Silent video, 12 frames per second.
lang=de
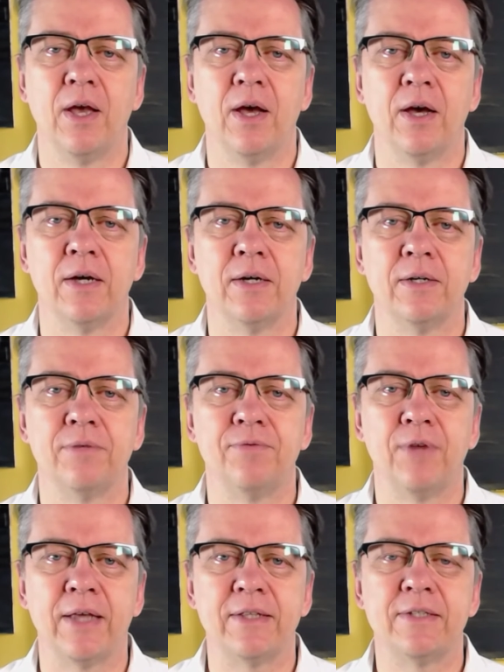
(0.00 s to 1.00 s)
Äh,
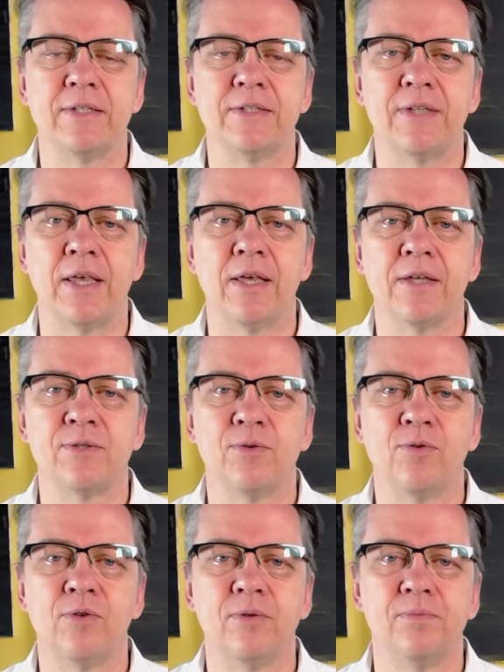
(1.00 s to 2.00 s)
vielleicht ist es eher
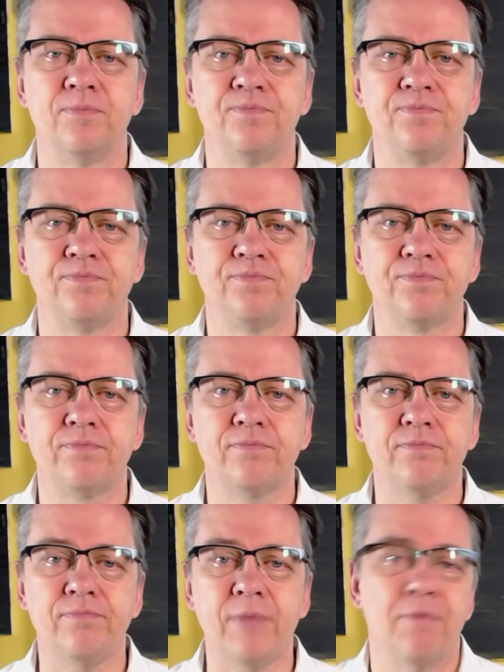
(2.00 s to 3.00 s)
so
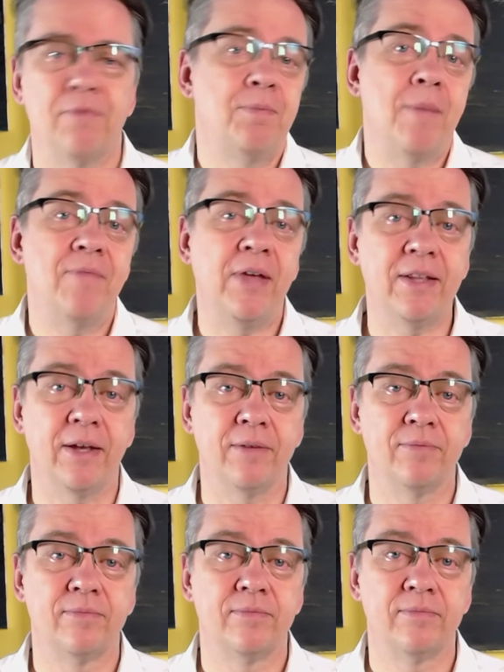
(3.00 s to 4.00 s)
wie beim Wetter.
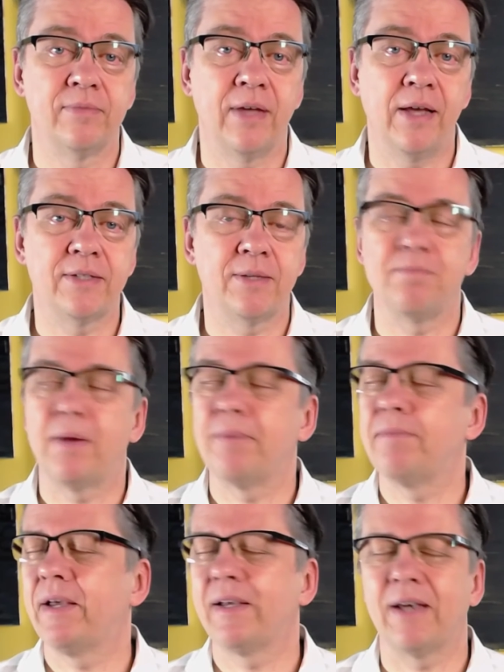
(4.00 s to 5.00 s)
Ja, es gibt
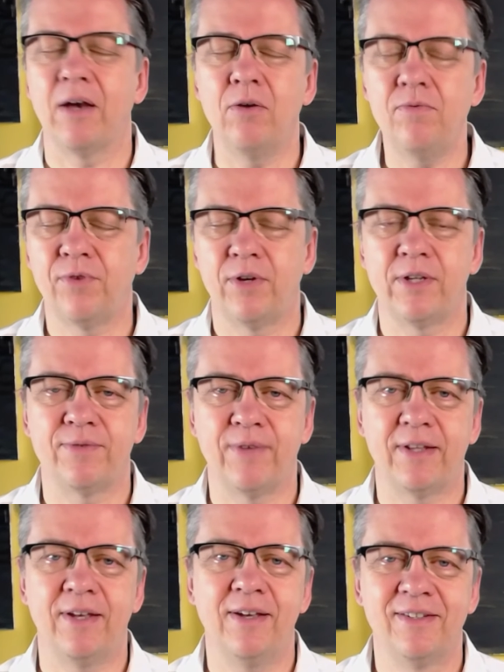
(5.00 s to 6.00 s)
manchmal grauenvolles
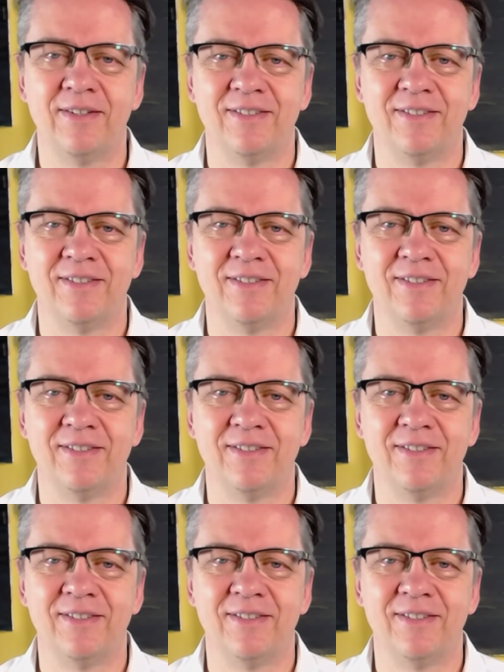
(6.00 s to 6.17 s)
Wetter